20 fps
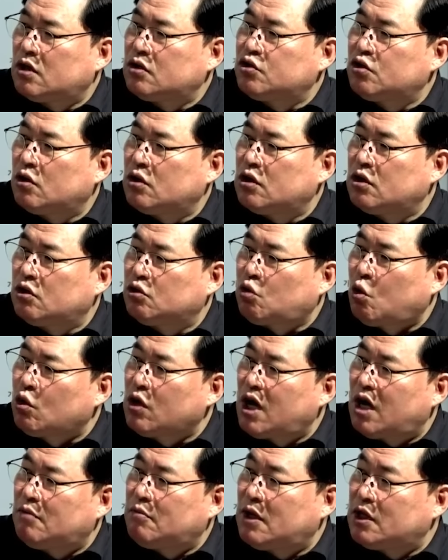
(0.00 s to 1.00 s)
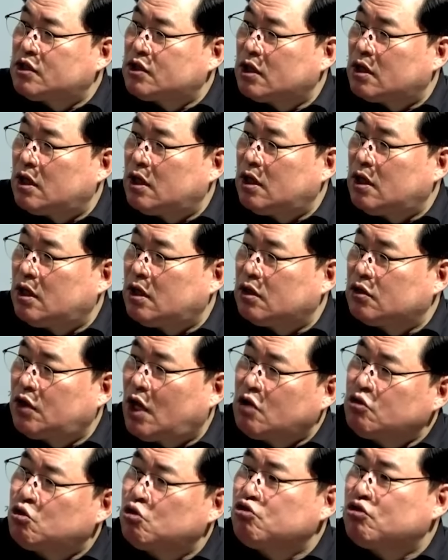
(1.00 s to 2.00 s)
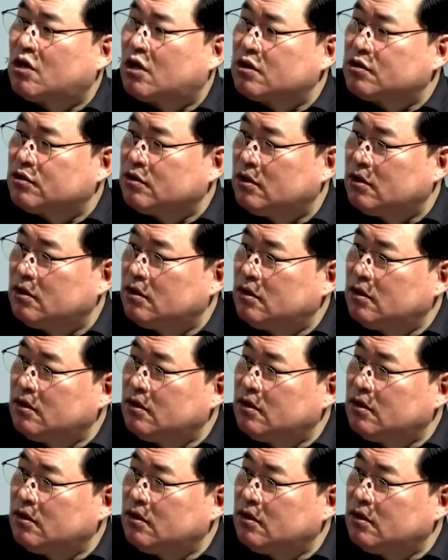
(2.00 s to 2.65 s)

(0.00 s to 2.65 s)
난 저기 그 동남아 있잖아. 어. 땡촌 줄 알았어.